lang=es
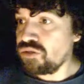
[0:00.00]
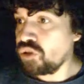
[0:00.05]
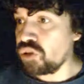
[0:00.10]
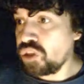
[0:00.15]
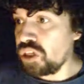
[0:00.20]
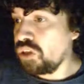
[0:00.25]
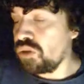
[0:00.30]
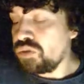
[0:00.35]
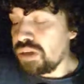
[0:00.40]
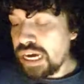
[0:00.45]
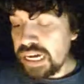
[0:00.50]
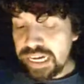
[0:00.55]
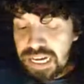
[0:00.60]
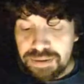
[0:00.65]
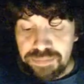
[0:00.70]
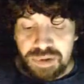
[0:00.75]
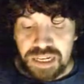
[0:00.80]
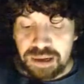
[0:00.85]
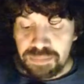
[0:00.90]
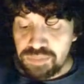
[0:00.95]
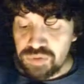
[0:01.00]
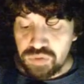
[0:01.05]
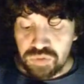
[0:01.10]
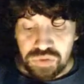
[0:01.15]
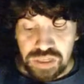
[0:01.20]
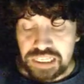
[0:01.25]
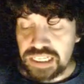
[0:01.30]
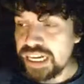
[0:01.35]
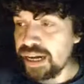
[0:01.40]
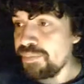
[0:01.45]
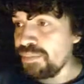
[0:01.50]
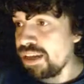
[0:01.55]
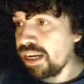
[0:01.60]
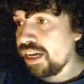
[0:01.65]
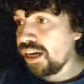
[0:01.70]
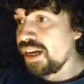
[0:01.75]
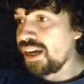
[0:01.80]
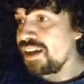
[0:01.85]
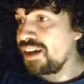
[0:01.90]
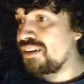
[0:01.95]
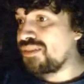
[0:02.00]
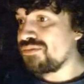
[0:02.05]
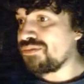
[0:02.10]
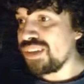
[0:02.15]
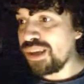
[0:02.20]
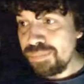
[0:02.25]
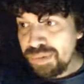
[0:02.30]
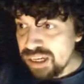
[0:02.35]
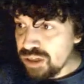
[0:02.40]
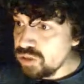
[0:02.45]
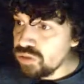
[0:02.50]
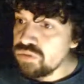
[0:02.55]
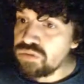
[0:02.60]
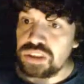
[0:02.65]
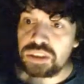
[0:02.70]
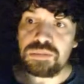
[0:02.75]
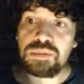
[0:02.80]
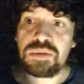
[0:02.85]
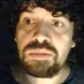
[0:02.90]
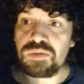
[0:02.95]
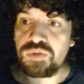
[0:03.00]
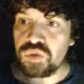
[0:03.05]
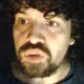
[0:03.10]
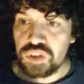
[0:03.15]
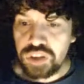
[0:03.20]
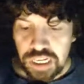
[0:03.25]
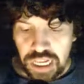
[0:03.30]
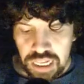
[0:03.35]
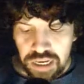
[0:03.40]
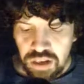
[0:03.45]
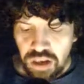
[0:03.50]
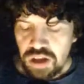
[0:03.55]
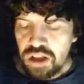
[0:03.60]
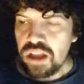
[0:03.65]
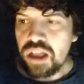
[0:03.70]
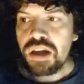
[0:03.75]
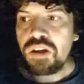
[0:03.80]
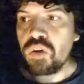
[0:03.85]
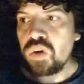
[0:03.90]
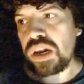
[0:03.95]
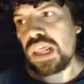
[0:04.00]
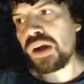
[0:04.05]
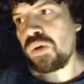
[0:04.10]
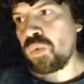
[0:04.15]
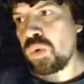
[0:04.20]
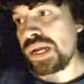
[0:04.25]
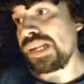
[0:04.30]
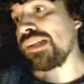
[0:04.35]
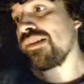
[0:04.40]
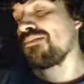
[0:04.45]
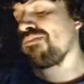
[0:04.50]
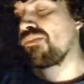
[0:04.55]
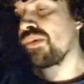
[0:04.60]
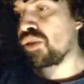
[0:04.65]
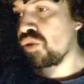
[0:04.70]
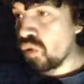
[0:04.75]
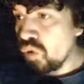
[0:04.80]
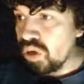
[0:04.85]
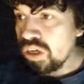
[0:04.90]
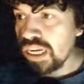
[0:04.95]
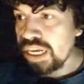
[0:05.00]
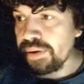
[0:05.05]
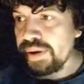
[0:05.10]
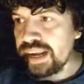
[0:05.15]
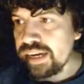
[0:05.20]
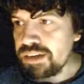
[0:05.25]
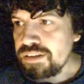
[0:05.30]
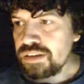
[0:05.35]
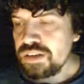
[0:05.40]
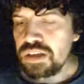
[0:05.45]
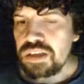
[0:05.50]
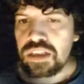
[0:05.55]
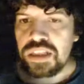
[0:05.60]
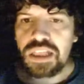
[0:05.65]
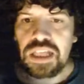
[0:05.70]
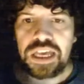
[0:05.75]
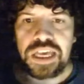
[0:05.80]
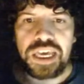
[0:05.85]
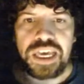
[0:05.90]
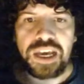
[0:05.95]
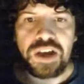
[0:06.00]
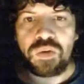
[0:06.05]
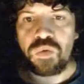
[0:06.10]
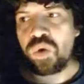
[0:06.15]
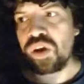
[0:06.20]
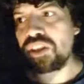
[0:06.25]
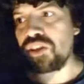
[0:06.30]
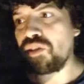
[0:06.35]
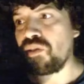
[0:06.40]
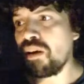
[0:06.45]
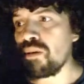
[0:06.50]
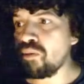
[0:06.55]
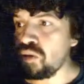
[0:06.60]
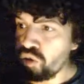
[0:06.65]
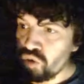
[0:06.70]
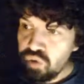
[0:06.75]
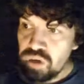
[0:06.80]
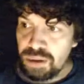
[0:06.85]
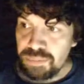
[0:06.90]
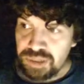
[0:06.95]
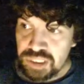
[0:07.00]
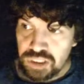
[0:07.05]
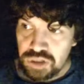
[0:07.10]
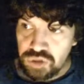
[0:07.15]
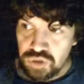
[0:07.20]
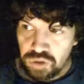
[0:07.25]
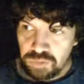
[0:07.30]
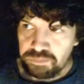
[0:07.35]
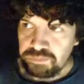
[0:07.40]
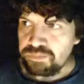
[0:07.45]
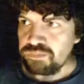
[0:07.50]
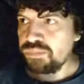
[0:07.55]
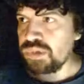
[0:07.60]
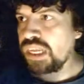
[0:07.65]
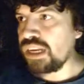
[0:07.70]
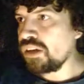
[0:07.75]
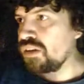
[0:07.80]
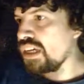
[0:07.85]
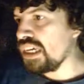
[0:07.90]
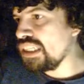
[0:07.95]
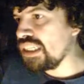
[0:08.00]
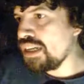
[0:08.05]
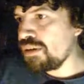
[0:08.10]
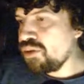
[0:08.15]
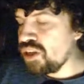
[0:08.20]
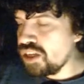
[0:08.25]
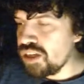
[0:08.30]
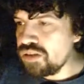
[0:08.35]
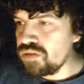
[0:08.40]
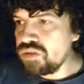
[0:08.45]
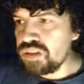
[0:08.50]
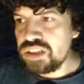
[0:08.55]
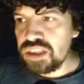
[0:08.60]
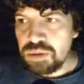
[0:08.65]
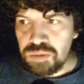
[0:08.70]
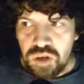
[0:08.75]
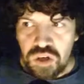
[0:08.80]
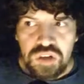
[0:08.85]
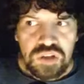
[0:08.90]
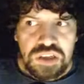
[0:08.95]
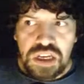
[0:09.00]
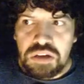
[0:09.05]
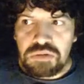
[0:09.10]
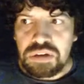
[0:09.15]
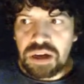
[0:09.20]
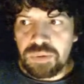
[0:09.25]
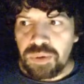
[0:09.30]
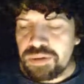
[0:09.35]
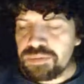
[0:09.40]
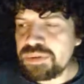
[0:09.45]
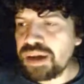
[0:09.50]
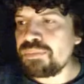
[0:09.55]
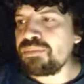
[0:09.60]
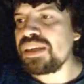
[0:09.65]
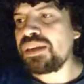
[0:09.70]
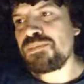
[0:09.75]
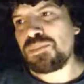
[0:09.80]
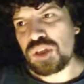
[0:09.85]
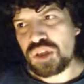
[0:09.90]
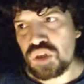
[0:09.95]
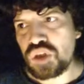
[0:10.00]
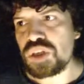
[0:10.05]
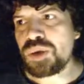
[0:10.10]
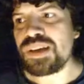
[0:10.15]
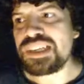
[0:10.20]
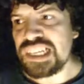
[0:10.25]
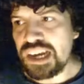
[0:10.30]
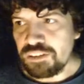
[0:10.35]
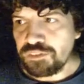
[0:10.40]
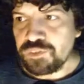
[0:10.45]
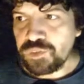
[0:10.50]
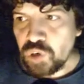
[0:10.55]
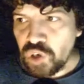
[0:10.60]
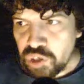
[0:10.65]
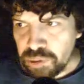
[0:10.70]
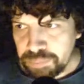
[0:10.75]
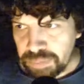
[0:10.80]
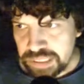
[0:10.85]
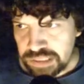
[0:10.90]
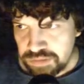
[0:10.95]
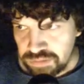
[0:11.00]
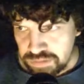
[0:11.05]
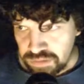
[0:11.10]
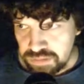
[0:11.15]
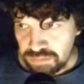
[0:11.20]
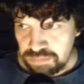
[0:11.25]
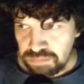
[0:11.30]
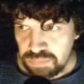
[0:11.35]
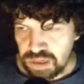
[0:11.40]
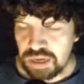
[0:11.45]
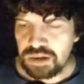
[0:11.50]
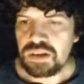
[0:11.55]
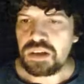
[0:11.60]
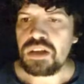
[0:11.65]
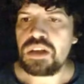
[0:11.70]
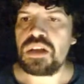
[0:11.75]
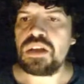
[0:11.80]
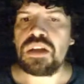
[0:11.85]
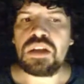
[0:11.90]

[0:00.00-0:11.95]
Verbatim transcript: yo tengo una cámara, una cámara de mano semiprofesional con la cual me suelo grabar eh, cuando hablo solamente yo. Bien, ese video, ese video lo hice con una webcam y por eso se ve esa forma. Bien,